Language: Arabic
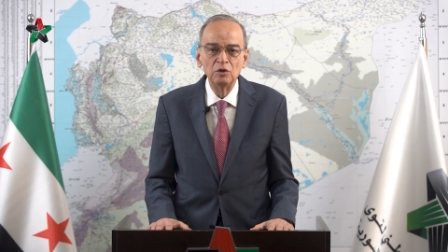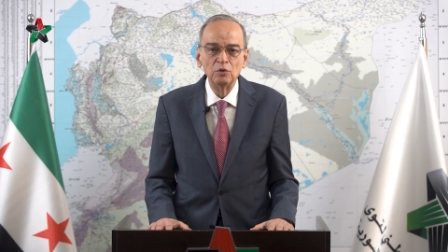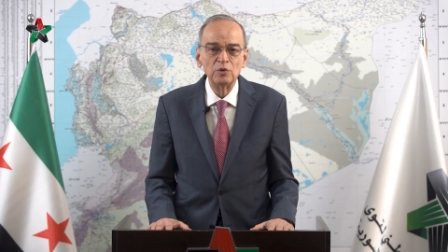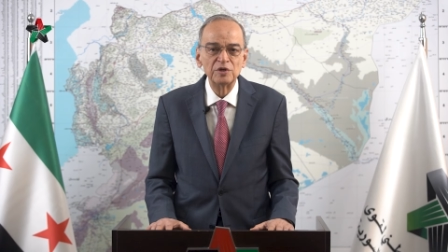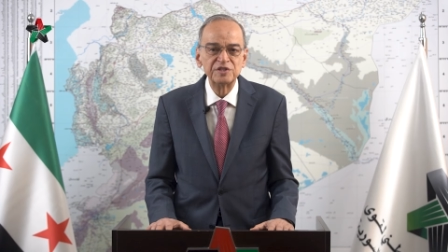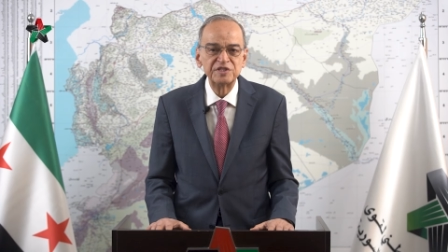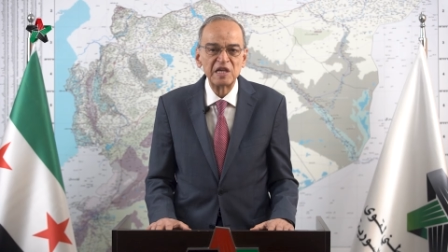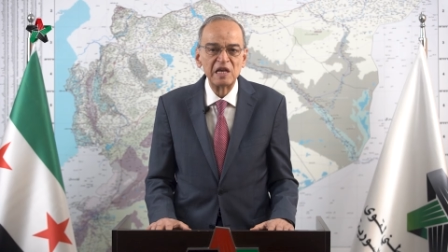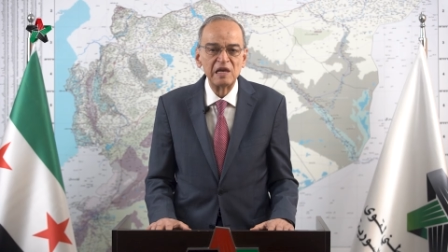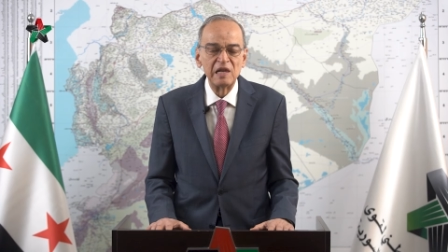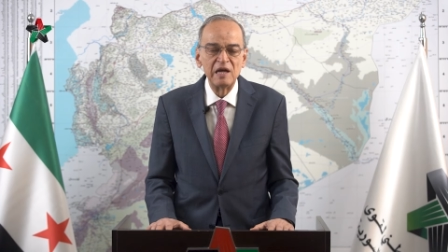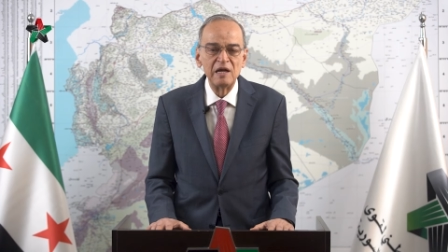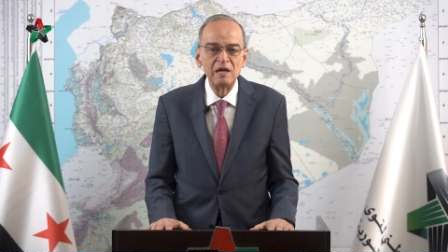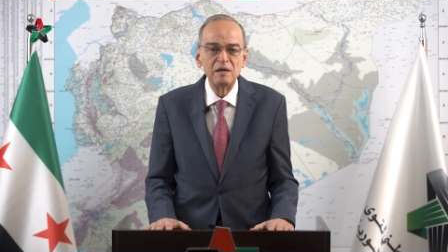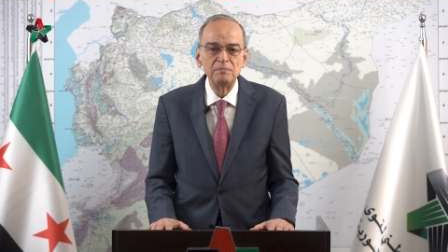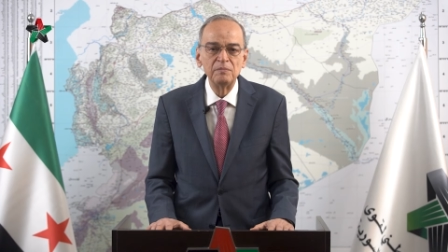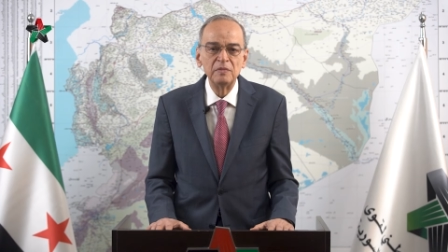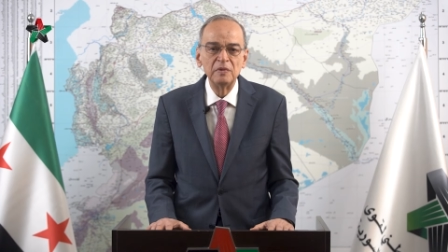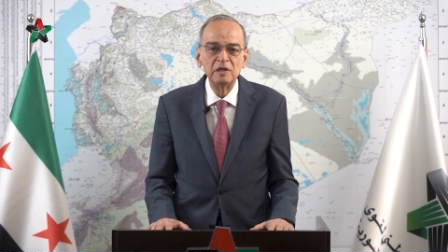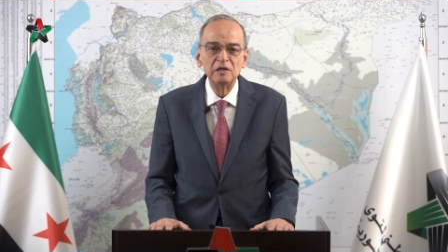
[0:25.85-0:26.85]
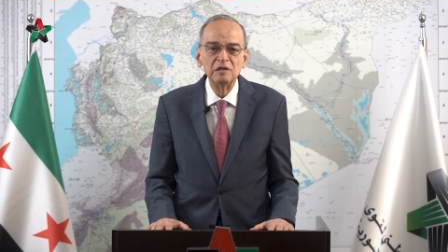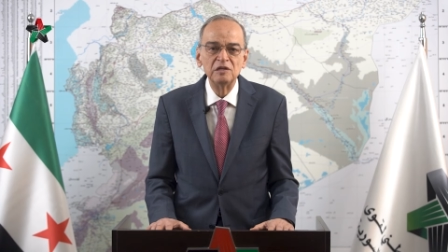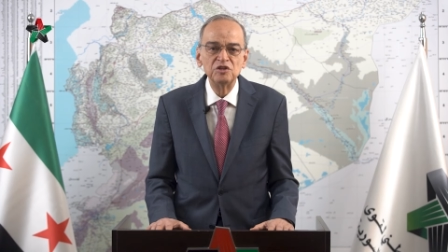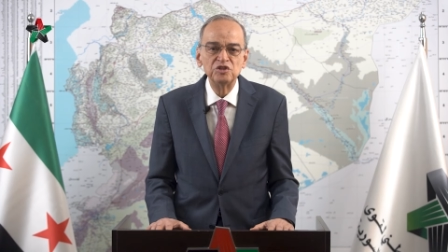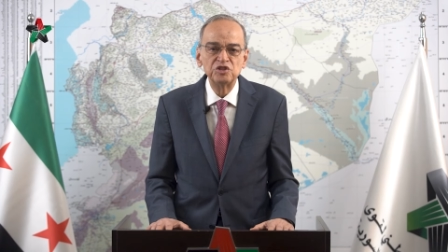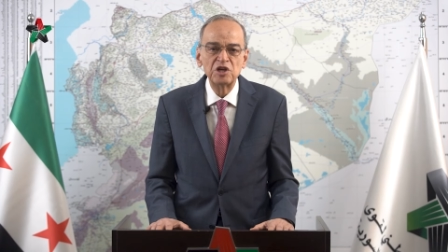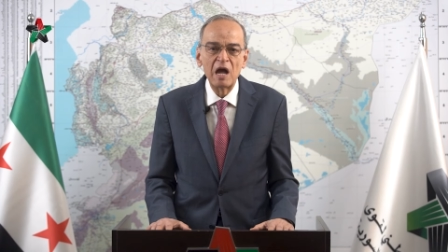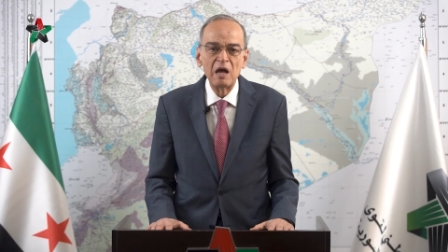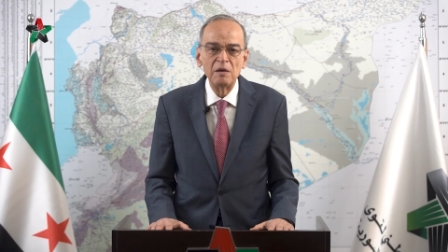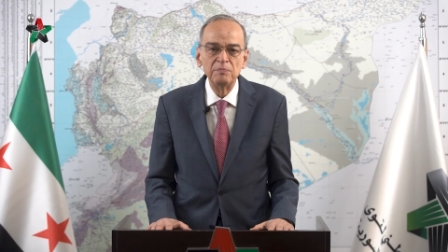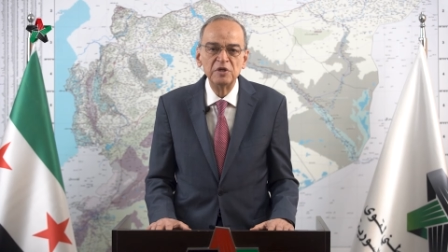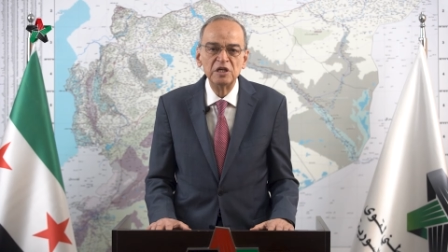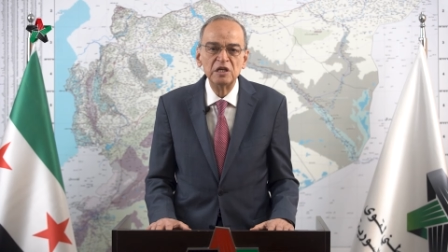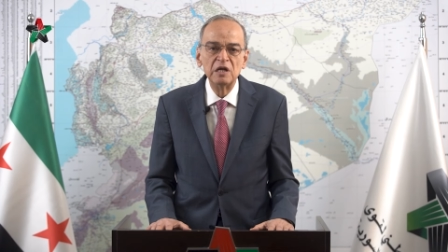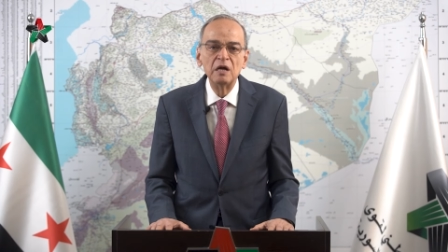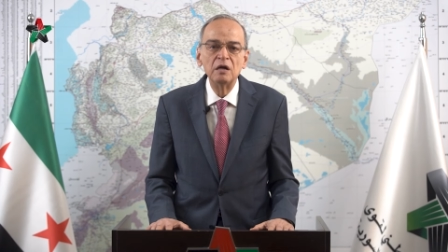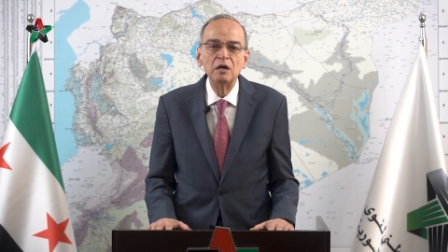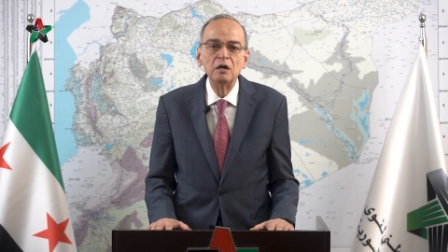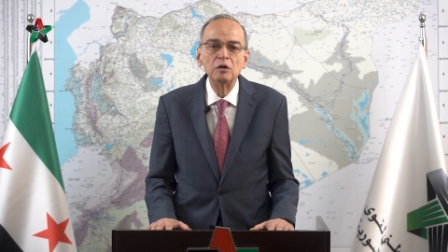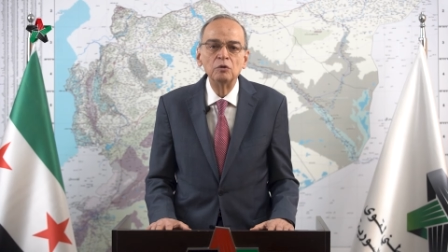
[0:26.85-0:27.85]
وسلام
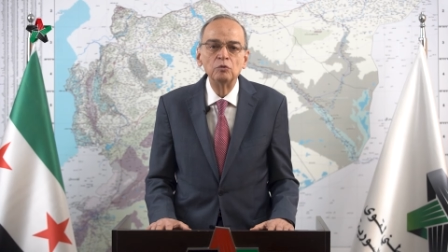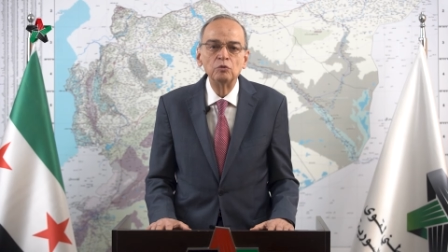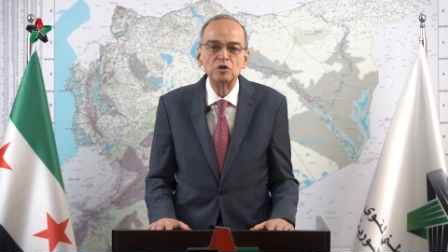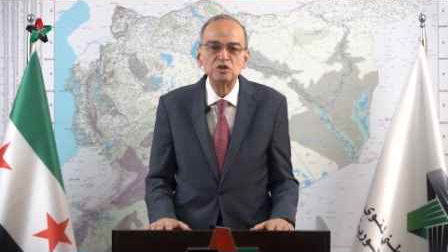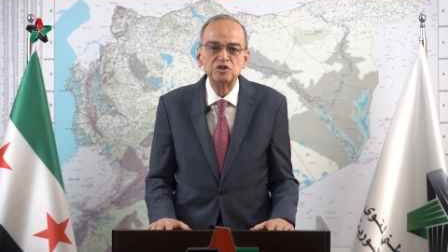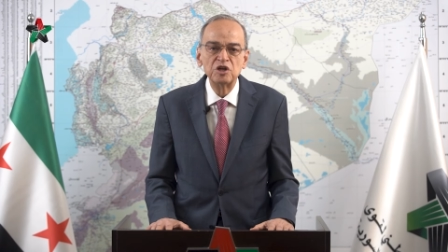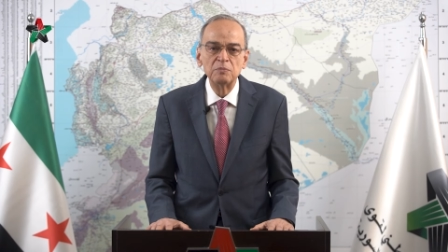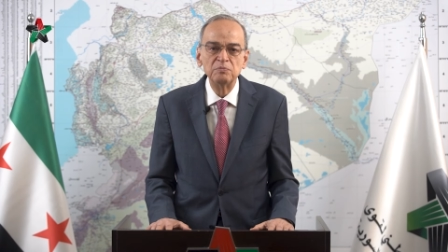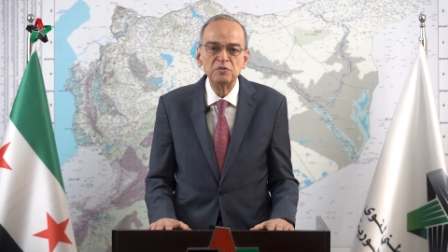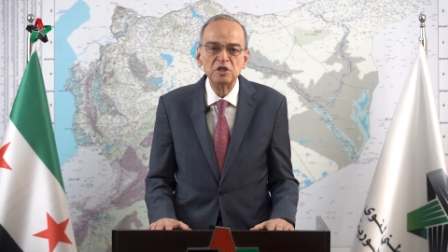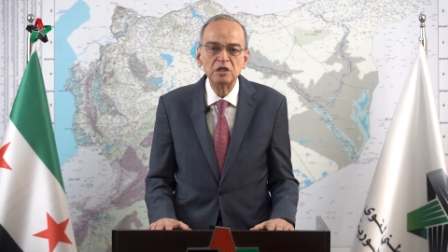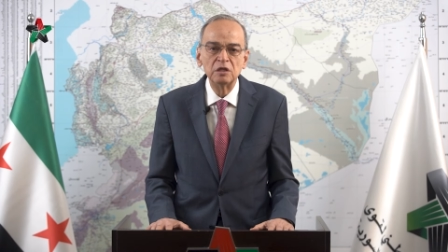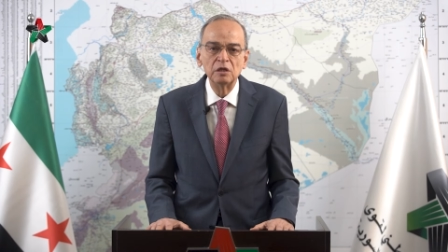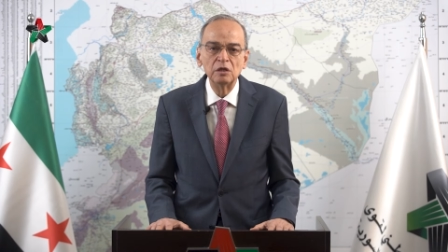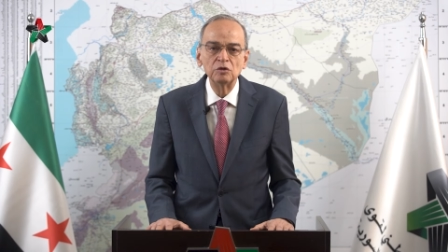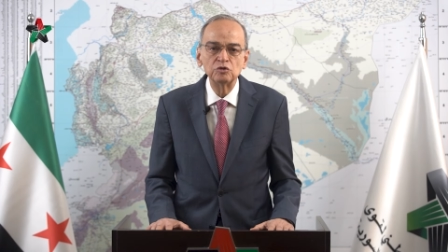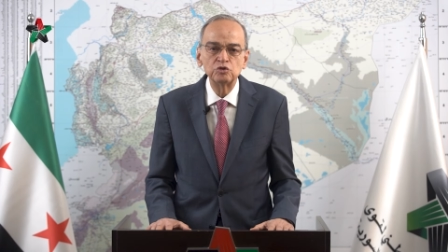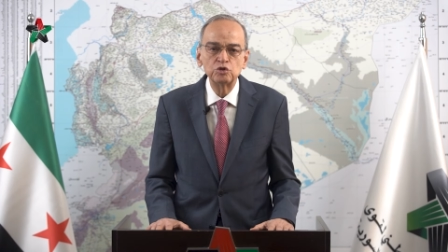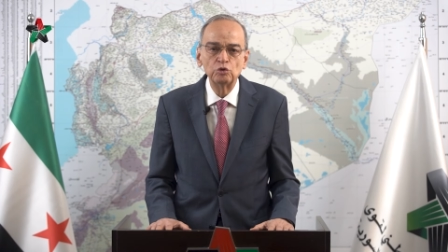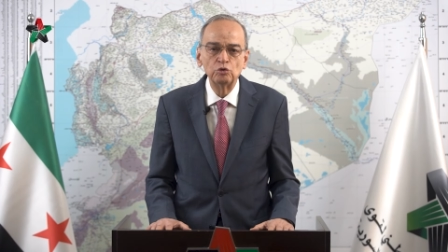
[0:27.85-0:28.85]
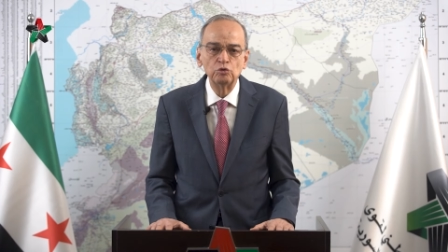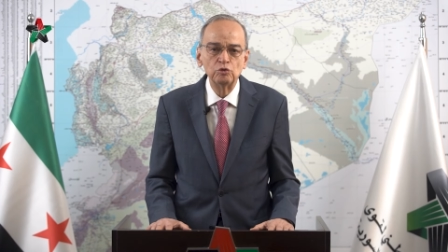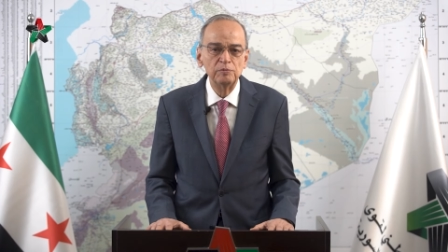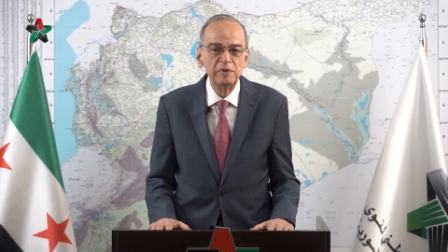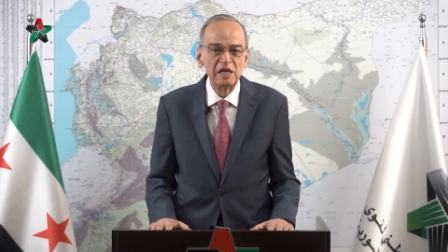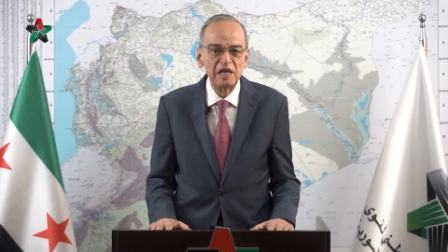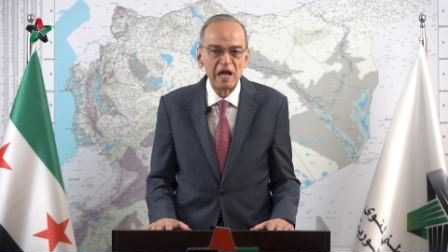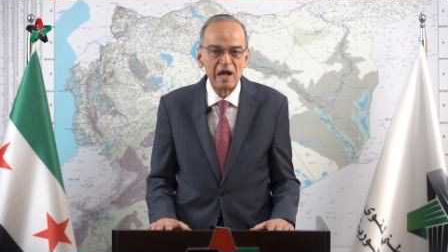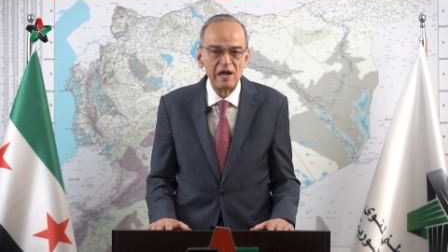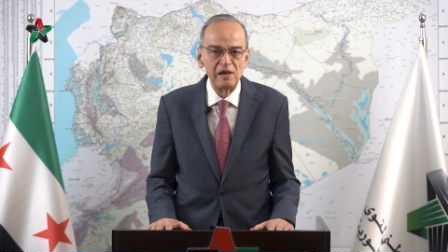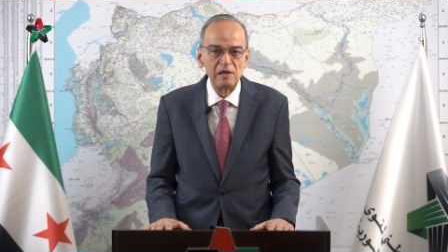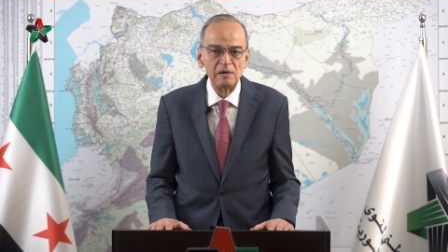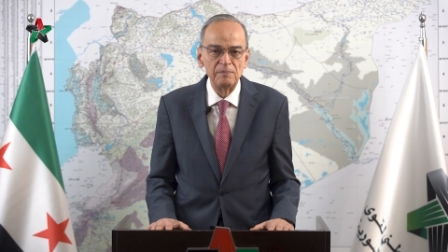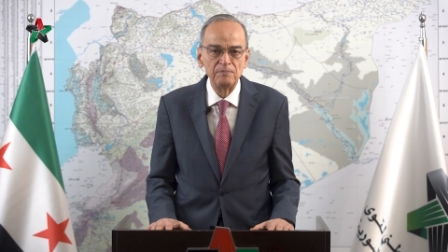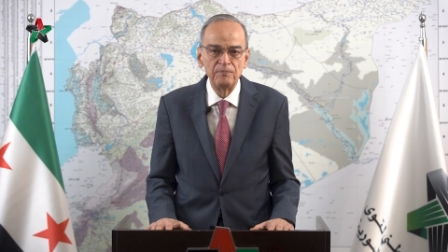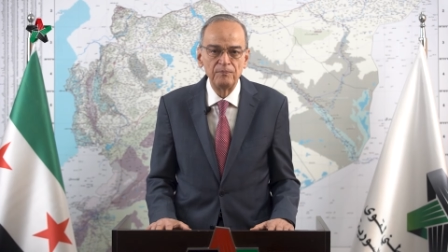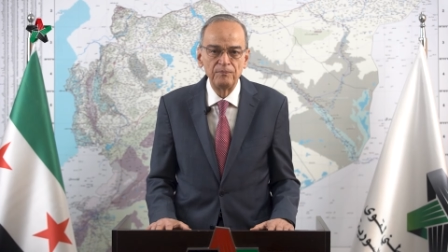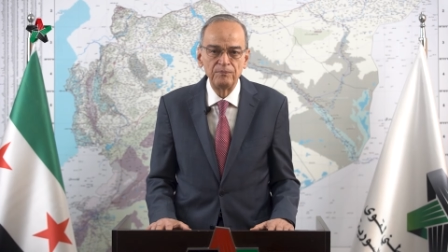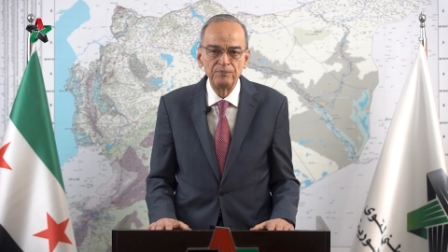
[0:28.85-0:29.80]
لشعبنا وجميع شعوب العالم.